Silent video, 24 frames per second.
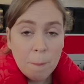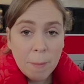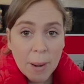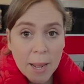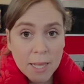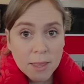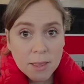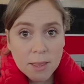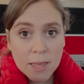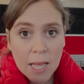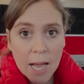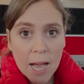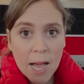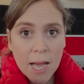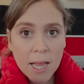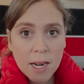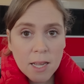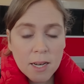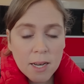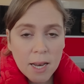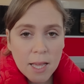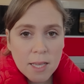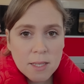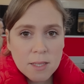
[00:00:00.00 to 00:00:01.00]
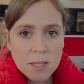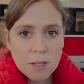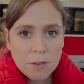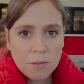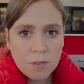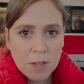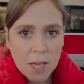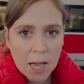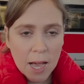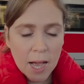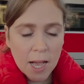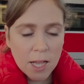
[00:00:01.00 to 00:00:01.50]
Pra Tara, nessa
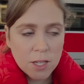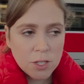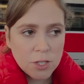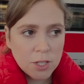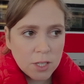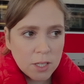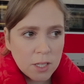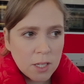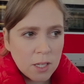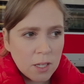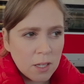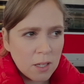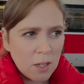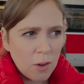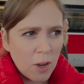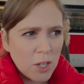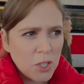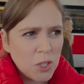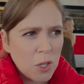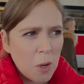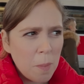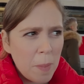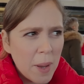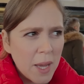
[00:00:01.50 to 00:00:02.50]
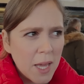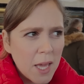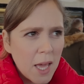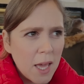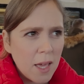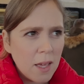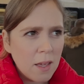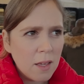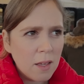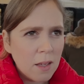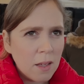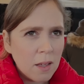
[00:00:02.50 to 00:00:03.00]
viagem, eu acho que eu
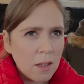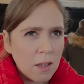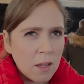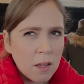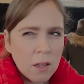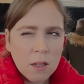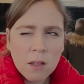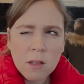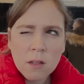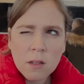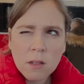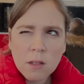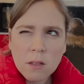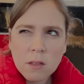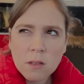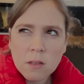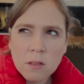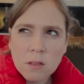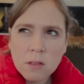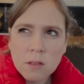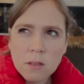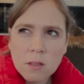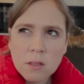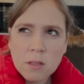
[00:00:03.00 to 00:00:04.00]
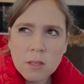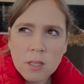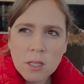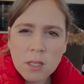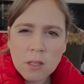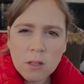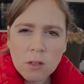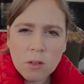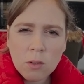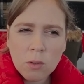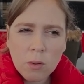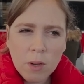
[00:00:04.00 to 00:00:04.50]
paguei
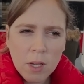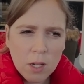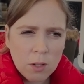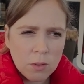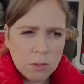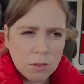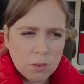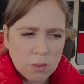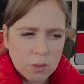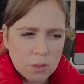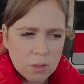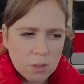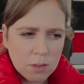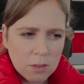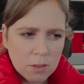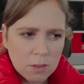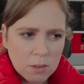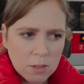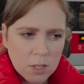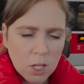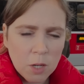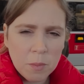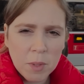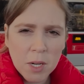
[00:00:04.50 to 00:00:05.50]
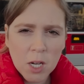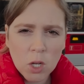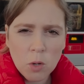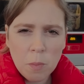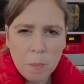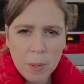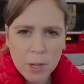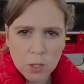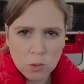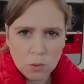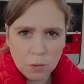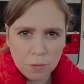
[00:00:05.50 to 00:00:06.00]
5 euros, se não me engano, o
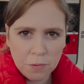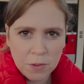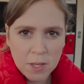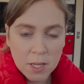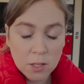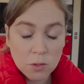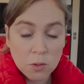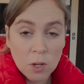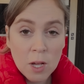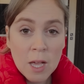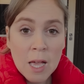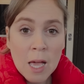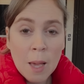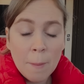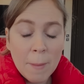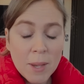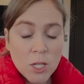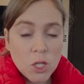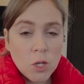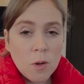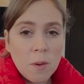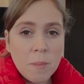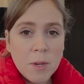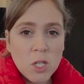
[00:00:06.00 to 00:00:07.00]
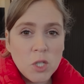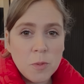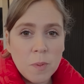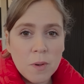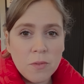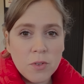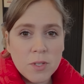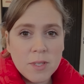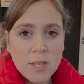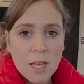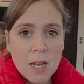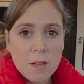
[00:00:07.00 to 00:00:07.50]
preço fixo mas normalmente para
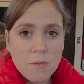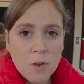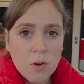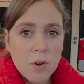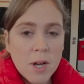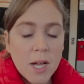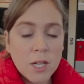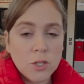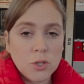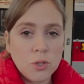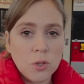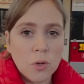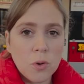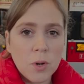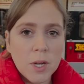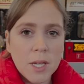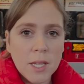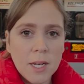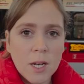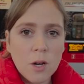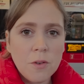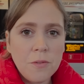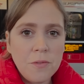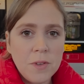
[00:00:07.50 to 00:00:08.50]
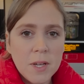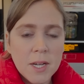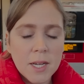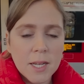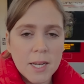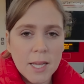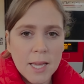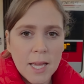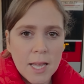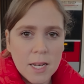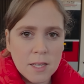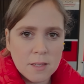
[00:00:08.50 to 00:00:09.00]
você levar um cachorro que não fica
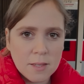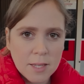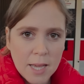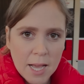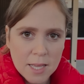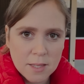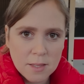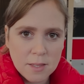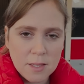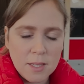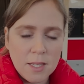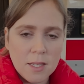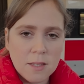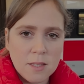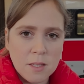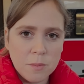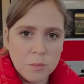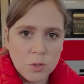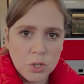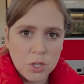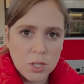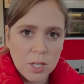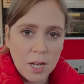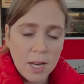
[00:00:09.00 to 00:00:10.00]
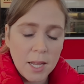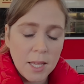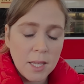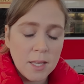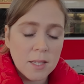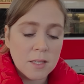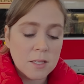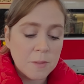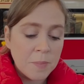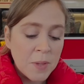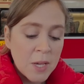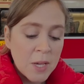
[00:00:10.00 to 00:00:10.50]
naquelas casinhas e mochilinhas,